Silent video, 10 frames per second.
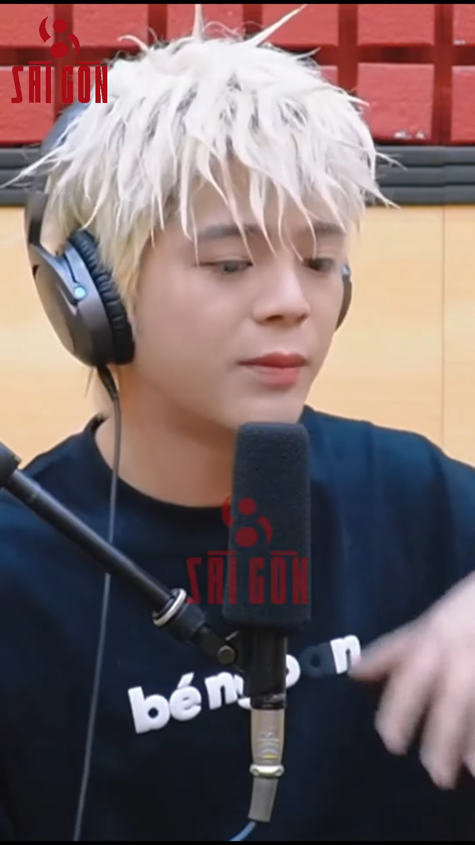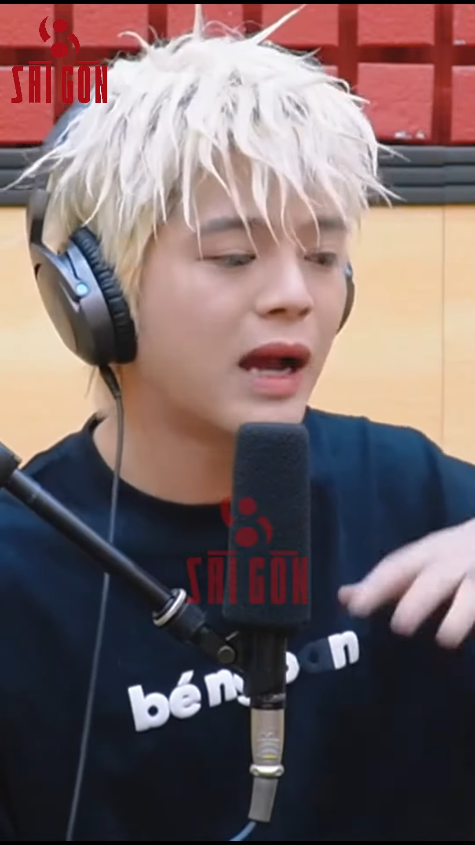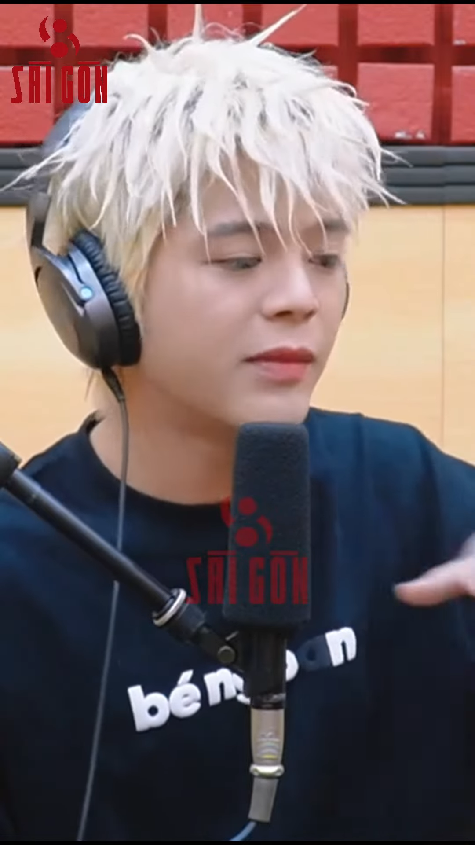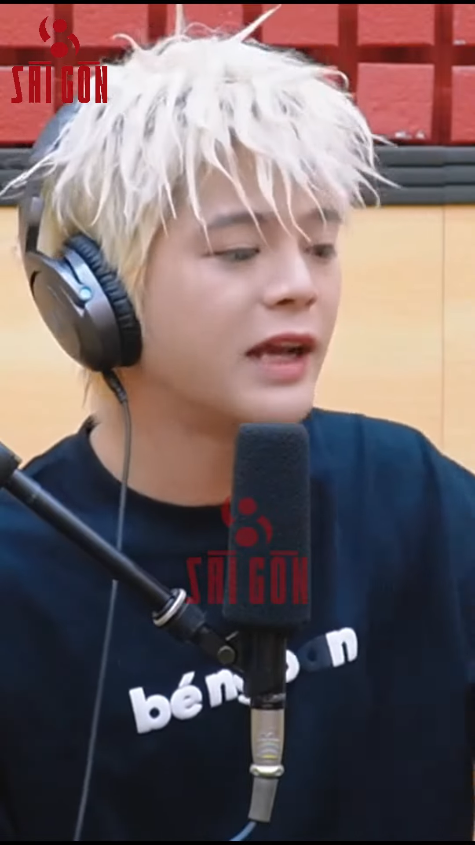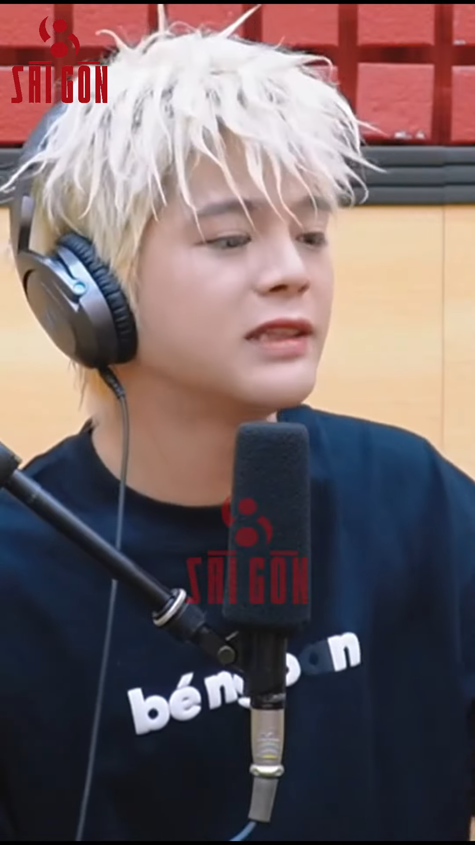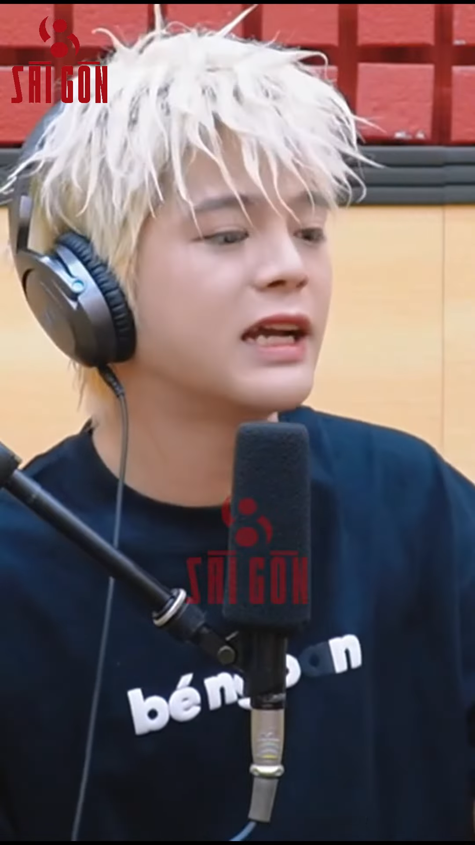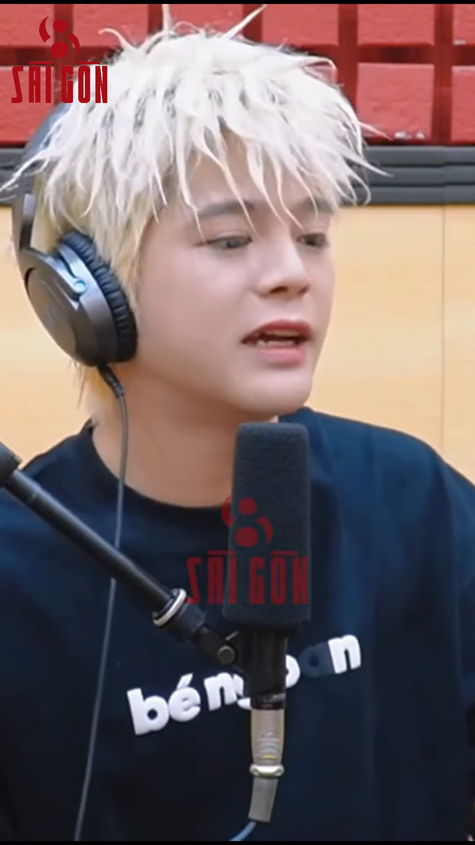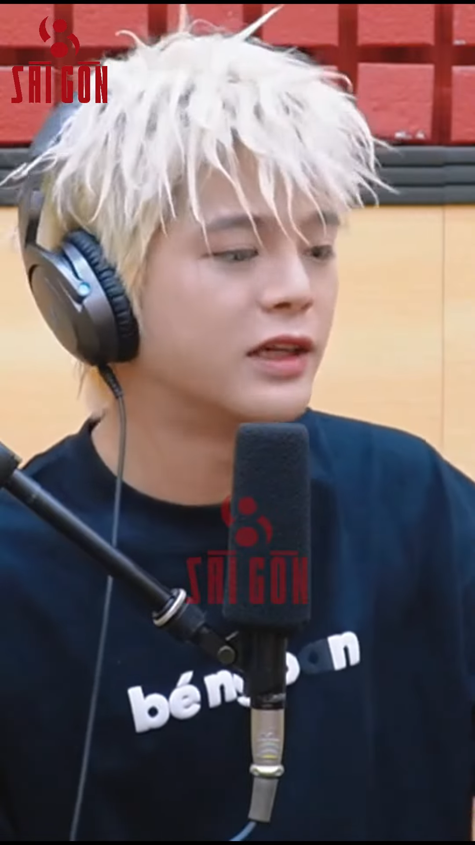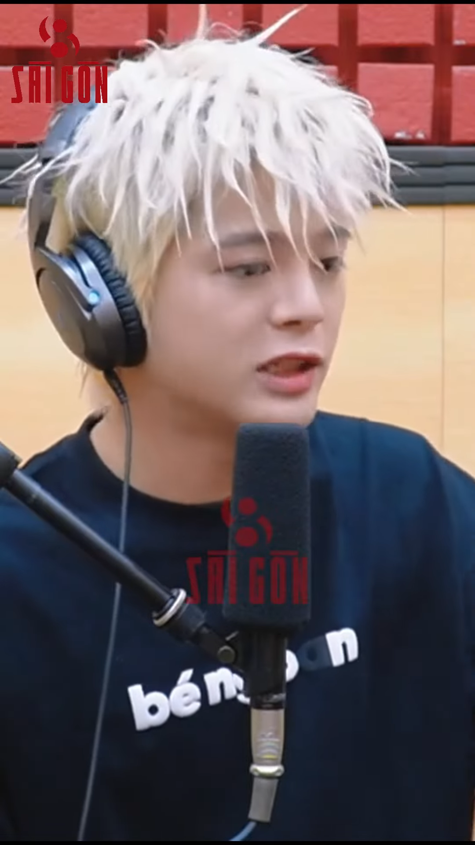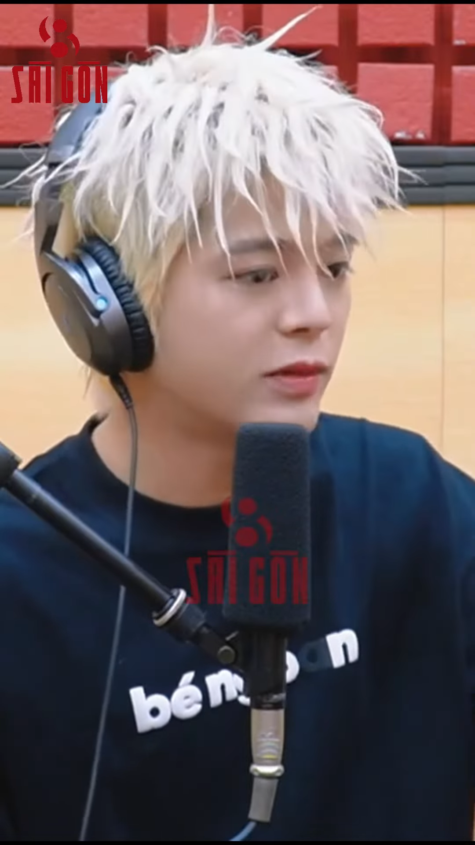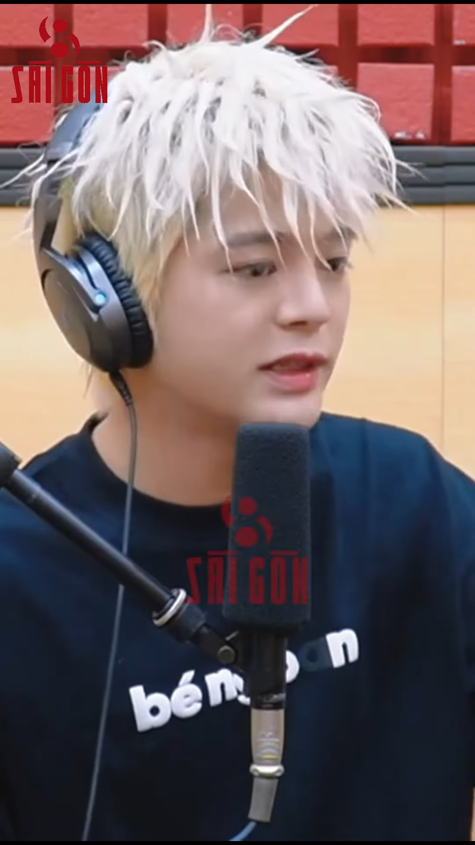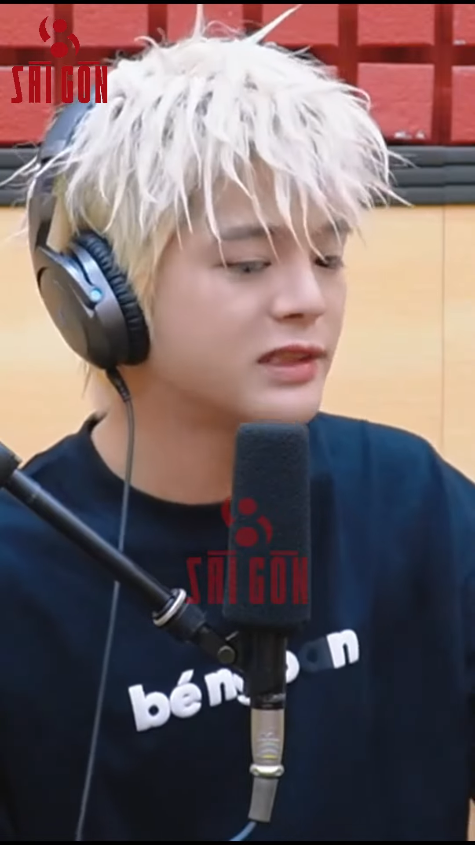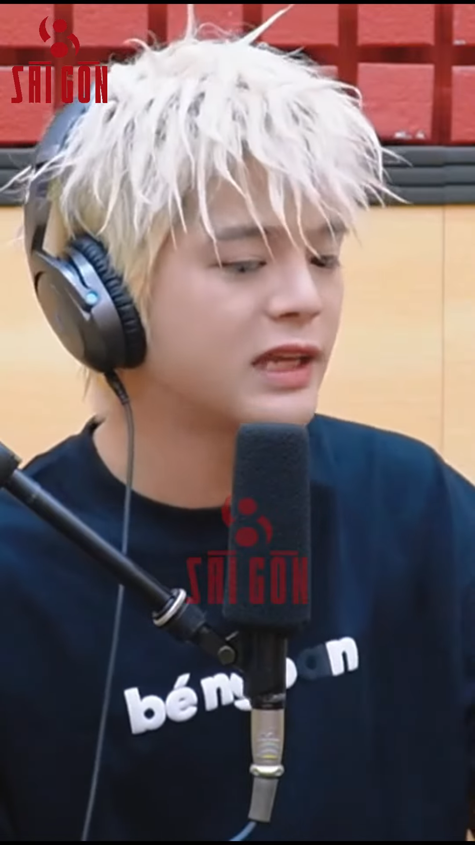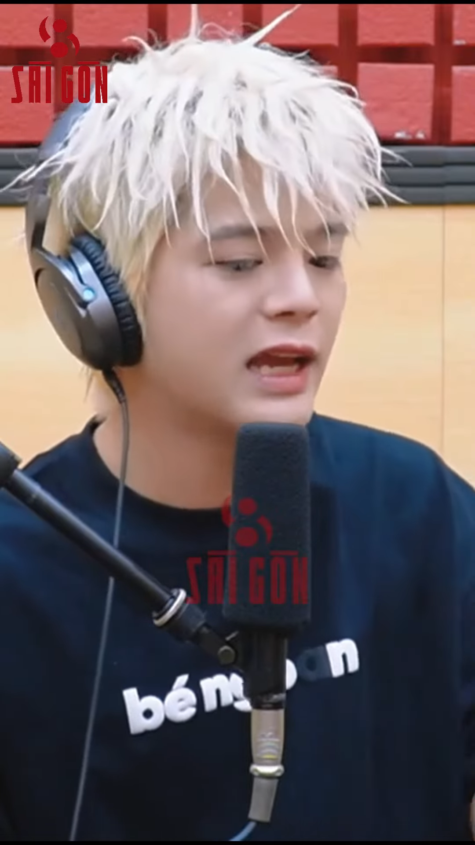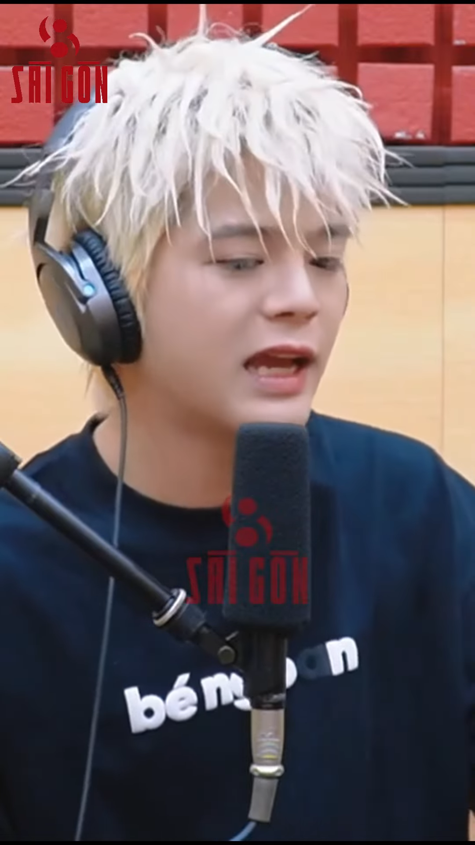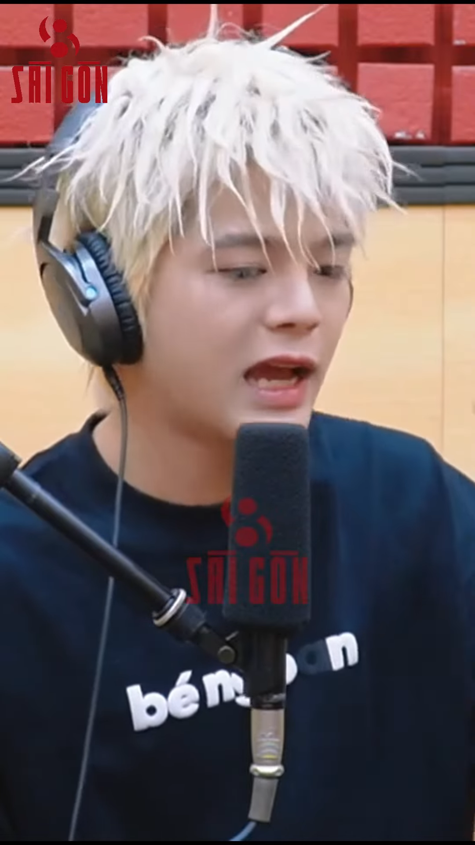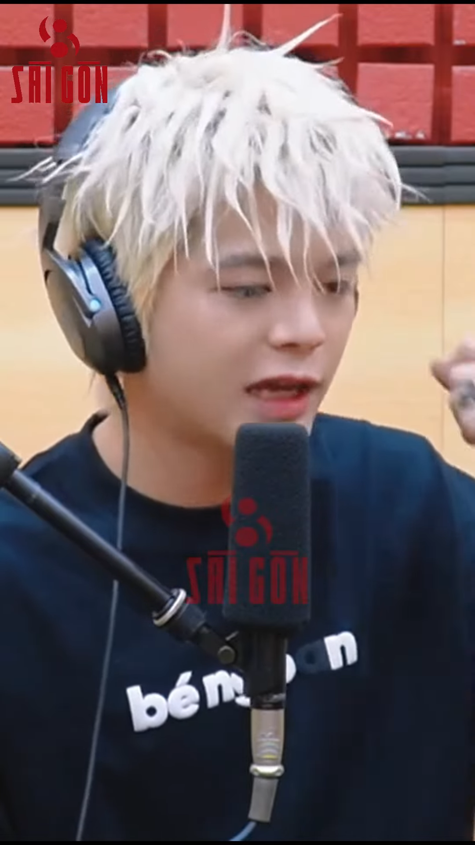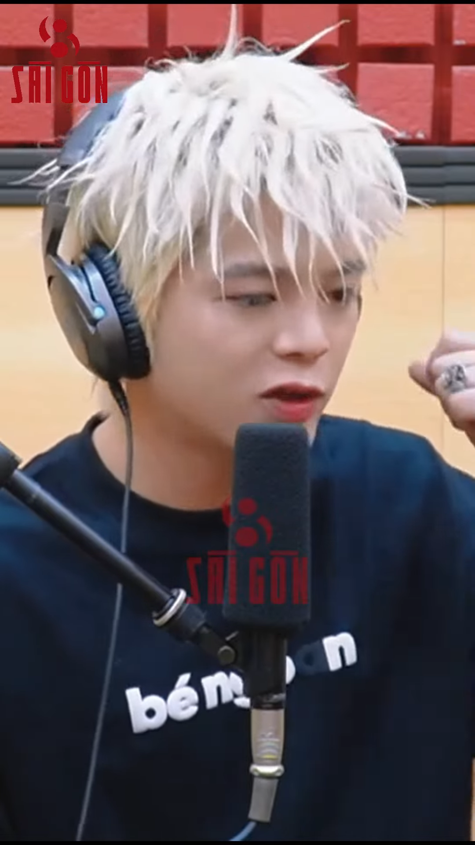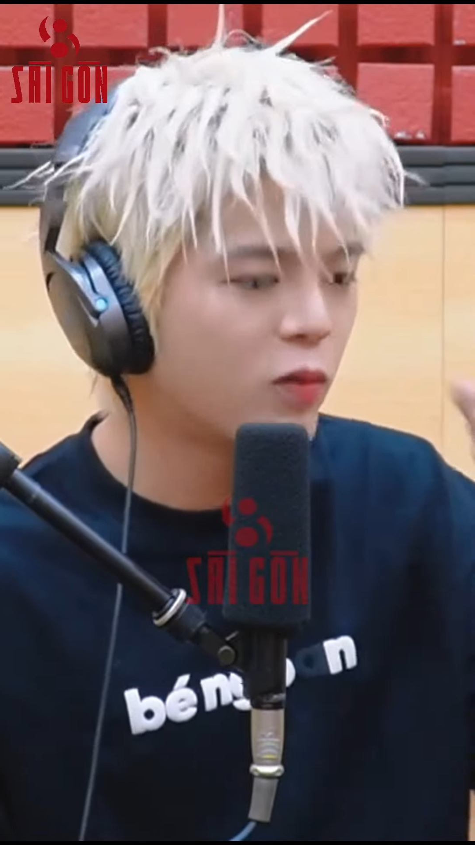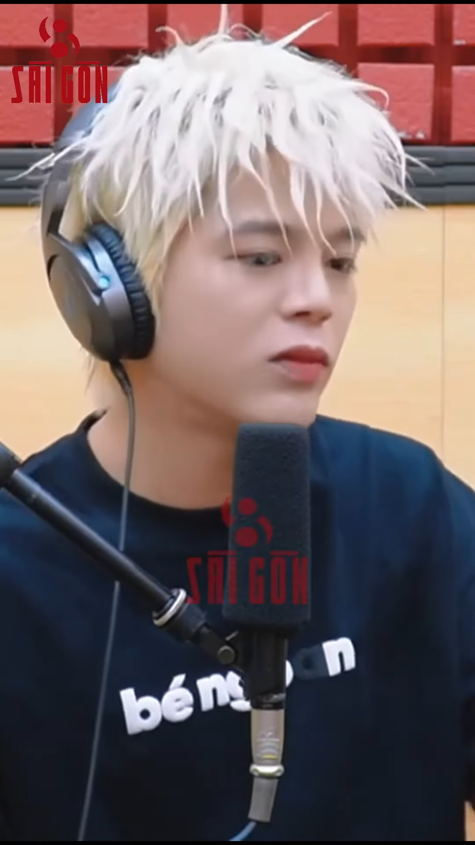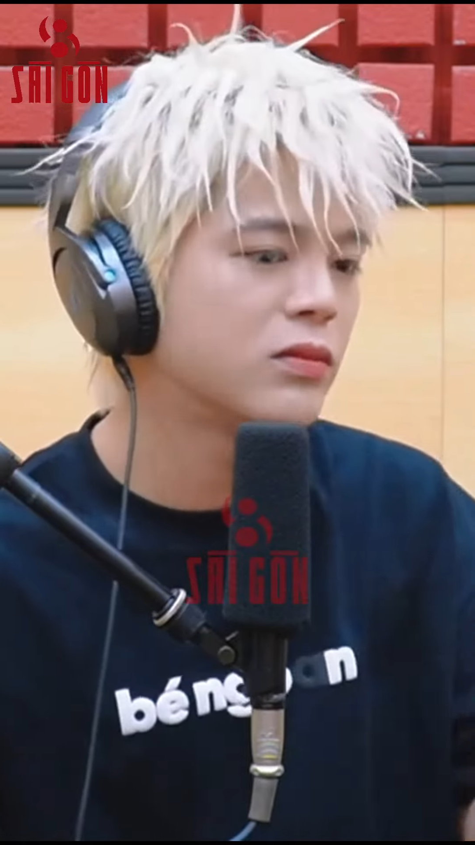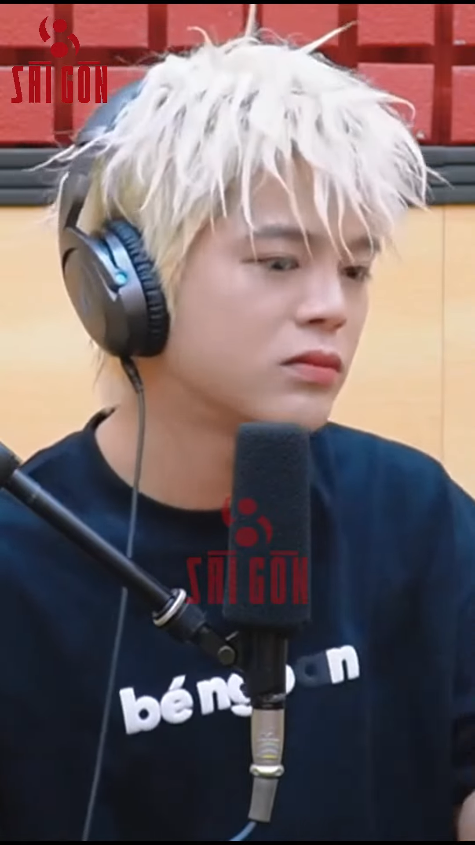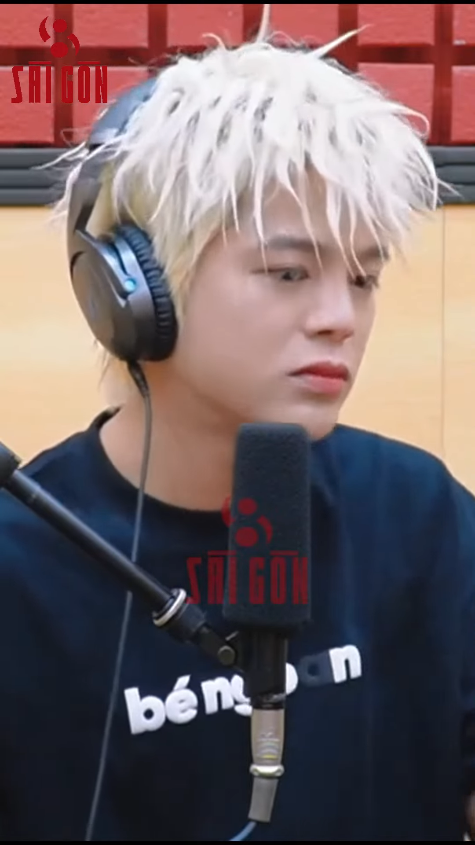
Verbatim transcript: 30 anh trai ở trong anh trai C2 ai cũng